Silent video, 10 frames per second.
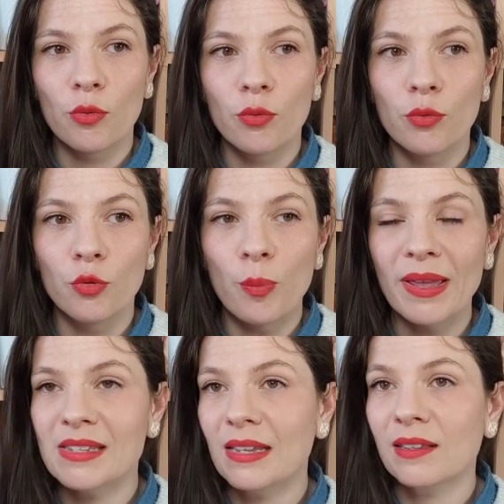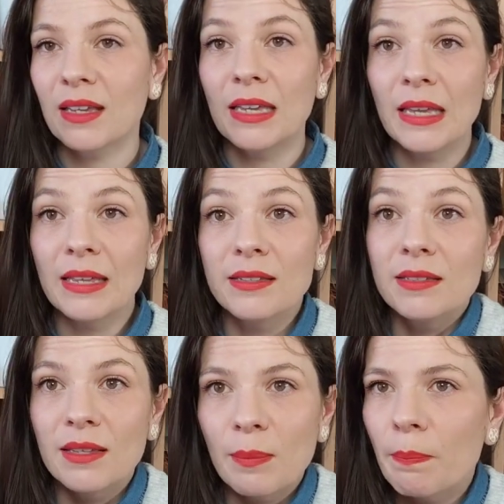euh, ne pas être
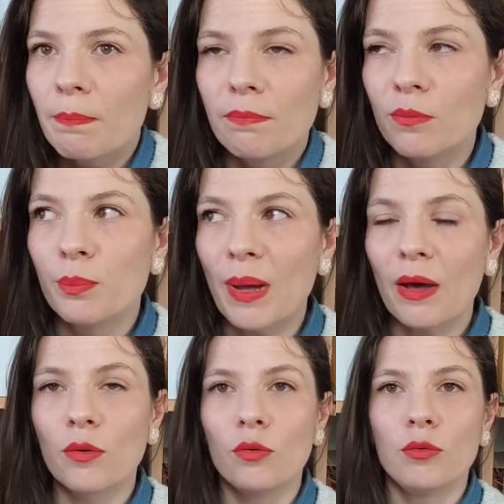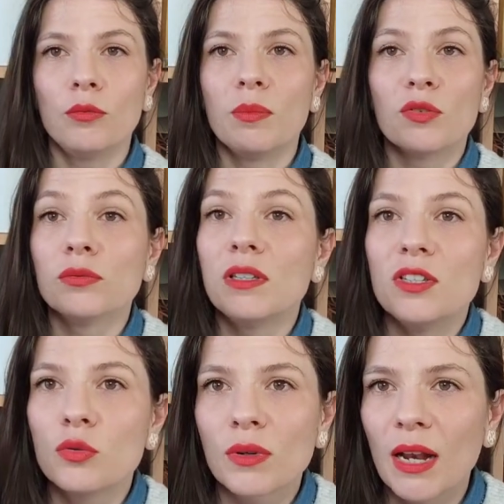édité par euh, une maison
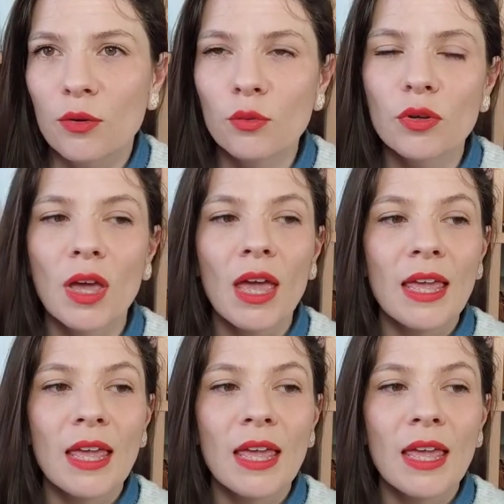d'édition quelconque,